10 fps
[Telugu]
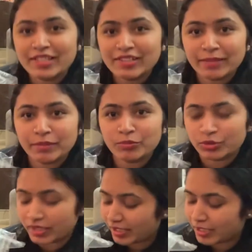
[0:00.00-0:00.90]
దీంట్లో ఏమేమి
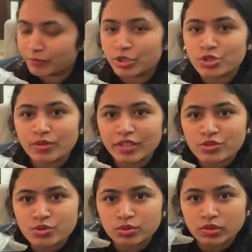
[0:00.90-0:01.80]
ఉన్నాయంటే మీరు
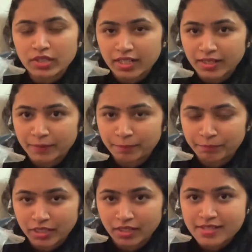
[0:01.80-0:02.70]
చూడొచ్చు
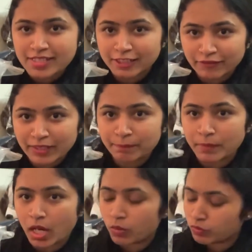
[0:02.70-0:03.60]
సర్వింగ్
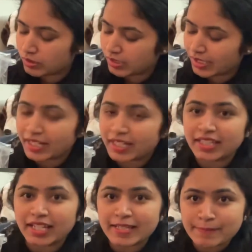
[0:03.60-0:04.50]
బౌల్ ఇంకా
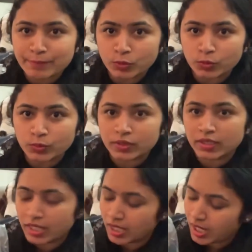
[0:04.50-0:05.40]
దాని స్పూన్
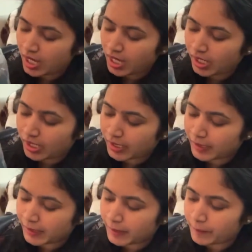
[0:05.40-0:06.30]

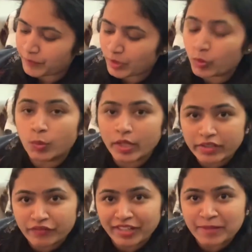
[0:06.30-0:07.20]
అండ్
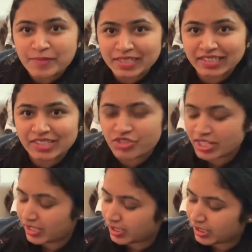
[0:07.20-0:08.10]
వెట్ వైప్స్ క్లీన్
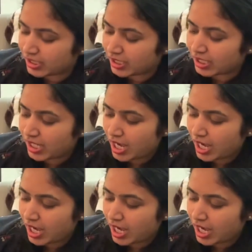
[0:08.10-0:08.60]
చేయడానికి